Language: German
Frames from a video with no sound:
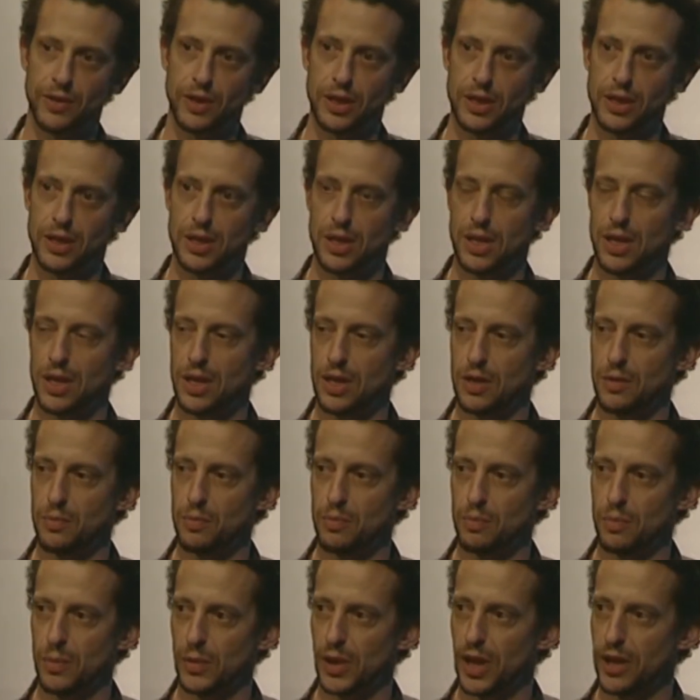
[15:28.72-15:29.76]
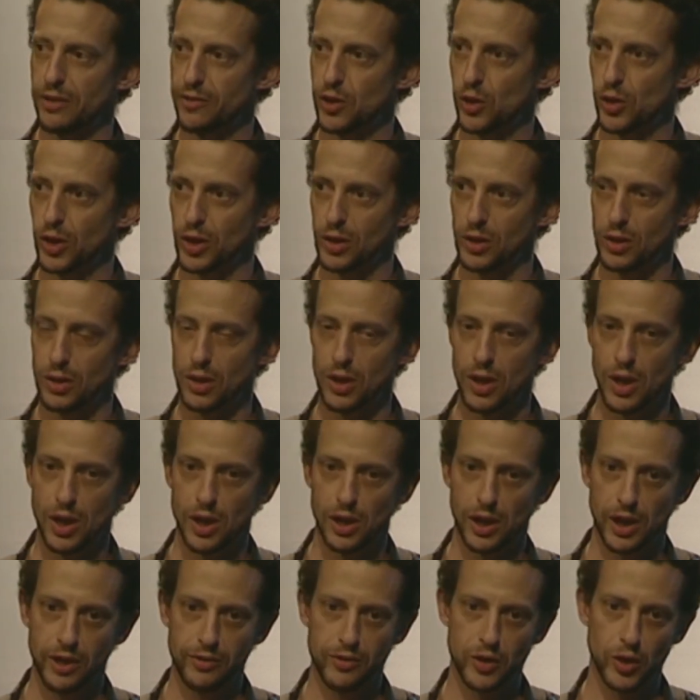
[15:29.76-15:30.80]
der Studenten, die mit mir studiert
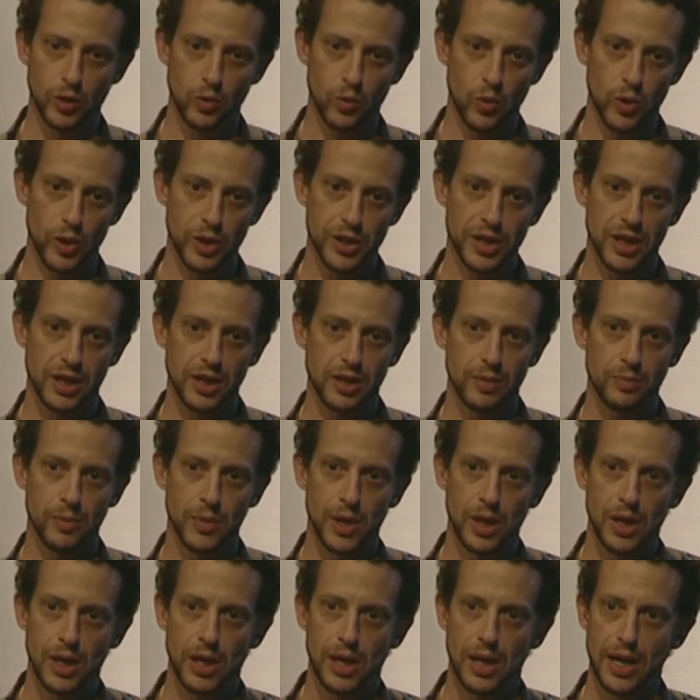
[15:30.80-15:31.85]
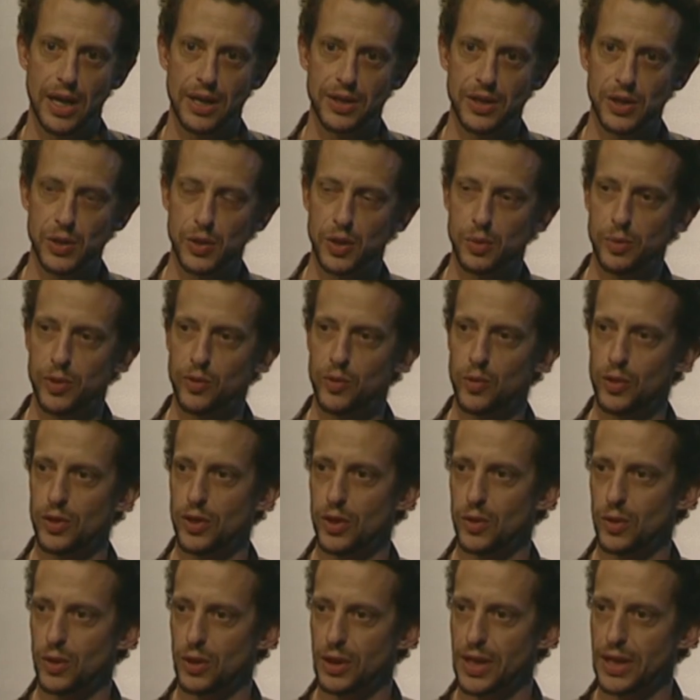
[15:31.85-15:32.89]
haben, sind äh, möglicherweise
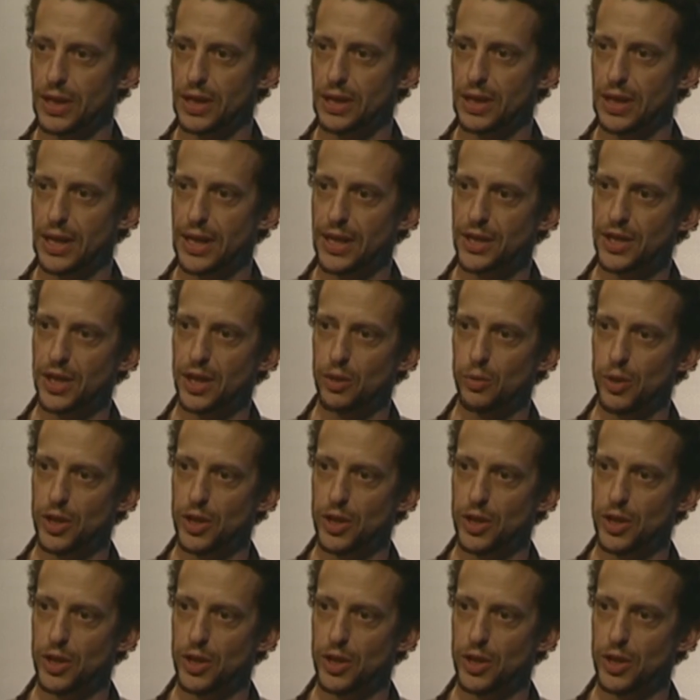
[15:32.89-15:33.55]
schon tot.